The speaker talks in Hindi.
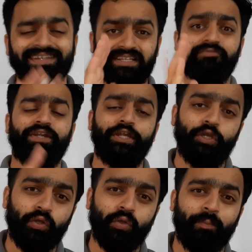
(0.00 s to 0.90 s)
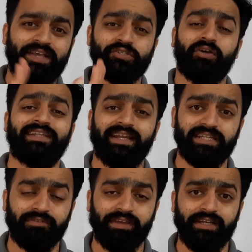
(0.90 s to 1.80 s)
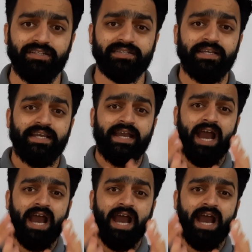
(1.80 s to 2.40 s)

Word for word: अनदर वीडियो बेस्ड ऑन इलेक्ट्रिक व्हीकल्स